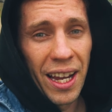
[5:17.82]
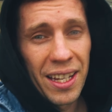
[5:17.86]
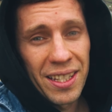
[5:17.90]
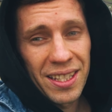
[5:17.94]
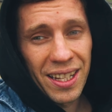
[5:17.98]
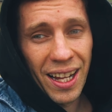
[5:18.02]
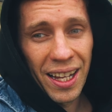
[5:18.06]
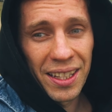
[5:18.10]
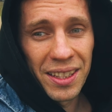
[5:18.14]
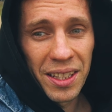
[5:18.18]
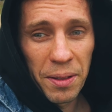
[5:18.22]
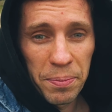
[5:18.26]
na
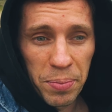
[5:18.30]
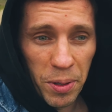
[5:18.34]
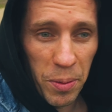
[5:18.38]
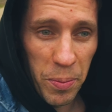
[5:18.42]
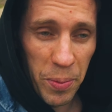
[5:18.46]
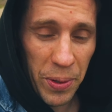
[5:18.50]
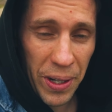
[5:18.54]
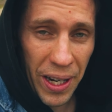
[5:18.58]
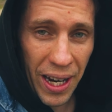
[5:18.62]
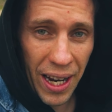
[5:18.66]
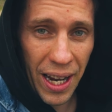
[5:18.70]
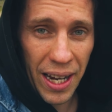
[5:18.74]
Islandii.
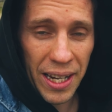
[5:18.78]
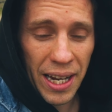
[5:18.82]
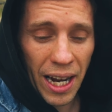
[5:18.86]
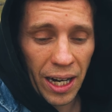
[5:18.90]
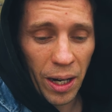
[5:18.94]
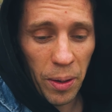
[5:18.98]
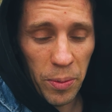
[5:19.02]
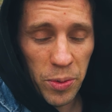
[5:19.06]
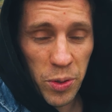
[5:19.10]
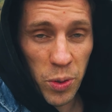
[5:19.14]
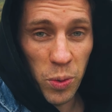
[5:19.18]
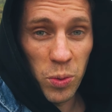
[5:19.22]
Próbuję
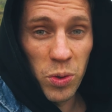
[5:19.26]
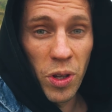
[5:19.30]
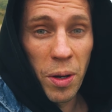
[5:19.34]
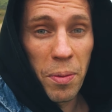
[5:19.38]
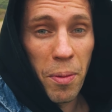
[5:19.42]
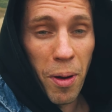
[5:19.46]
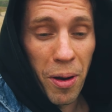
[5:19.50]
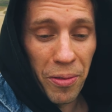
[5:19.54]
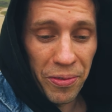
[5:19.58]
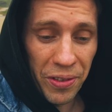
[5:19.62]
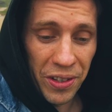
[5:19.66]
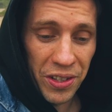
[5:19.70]
jakąś
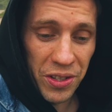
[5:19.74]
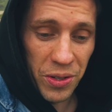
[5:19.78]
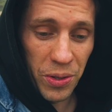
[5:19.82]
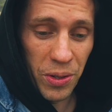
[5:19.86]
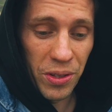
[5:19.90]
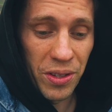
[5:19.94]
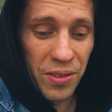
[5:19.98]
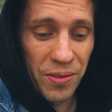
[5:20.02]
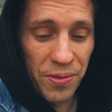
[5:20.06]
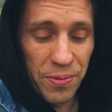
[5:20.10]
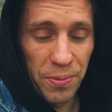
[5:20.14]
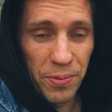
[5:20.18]
udomowić
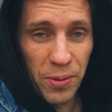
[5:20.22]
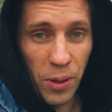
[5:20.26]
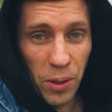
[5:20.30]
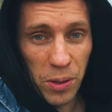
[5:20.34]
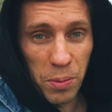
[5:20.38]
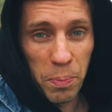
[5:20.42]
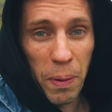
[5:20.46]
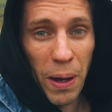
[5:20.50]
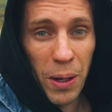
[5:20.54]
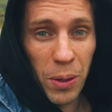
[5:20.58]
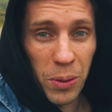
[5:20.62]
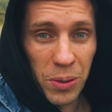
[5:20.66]
od,
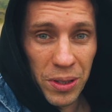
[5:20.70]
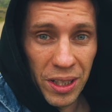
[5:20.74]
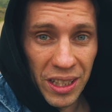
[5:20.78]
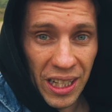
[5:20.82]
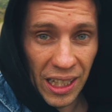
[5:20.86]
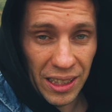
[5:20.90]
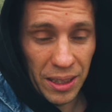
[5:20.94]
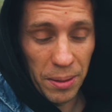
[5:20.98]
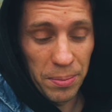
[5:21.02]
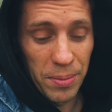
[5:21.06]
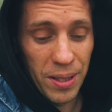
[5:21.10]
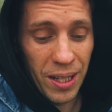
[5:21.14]
od paru dni
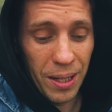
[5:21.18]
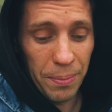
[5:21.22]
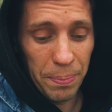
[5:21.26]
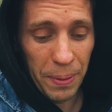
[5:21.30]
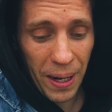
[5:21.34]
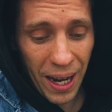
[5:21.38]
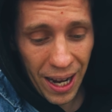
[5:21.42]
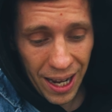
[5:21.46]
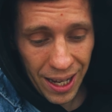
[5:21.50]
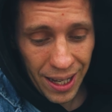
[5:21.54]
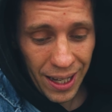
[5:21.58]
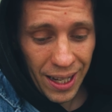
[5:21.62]
na tym
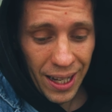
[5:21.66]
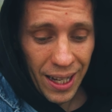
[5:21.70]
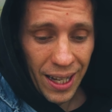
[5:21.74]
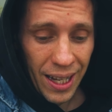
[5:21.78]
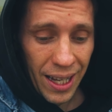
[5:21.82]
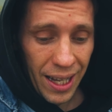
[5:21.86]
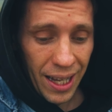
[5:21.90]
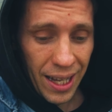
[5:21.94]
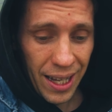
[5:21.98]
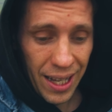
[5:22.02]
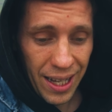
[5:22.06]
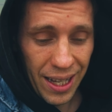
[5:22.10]
tripie.
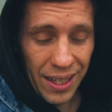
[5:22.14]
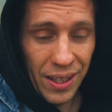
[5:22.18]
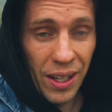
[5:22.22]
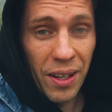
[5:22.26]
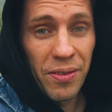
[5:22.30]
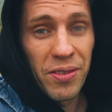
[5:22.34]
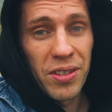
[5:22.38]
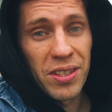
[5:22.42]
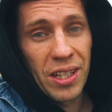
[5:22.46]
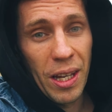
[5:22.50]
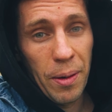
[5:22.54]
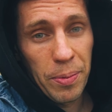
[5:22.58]
E, no
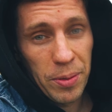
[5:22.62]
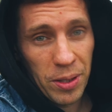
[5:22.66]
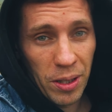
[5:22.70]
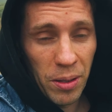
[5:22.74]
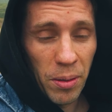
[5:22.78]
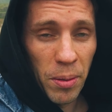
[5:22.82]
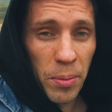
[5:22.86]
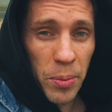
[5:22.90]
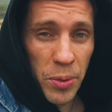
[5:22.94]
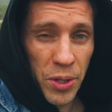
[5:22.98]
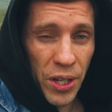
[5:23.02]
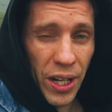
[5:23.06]
i wszystkie
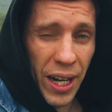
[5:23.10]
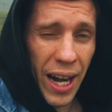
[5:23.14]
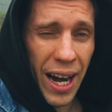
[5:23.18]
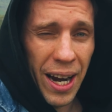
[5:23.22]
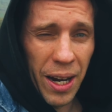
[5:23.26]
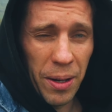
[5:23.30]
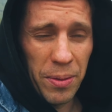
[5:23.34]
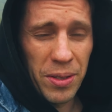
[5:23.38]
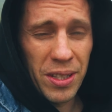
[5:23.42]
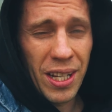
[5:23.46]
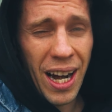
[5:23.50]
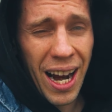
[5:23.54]
przede mną
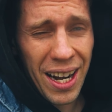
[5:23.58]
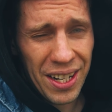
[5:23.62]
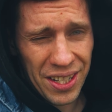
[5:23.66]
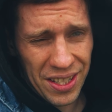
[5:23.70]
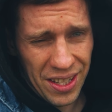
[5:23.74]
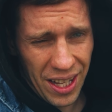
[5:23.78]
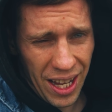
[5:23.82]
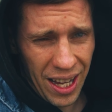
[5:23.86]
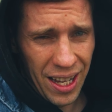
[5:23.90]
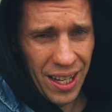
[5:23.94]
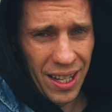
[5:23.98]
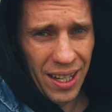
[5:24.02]
uciekają.
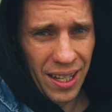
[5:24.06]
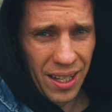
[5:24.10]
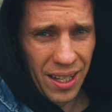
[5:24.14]
Straszne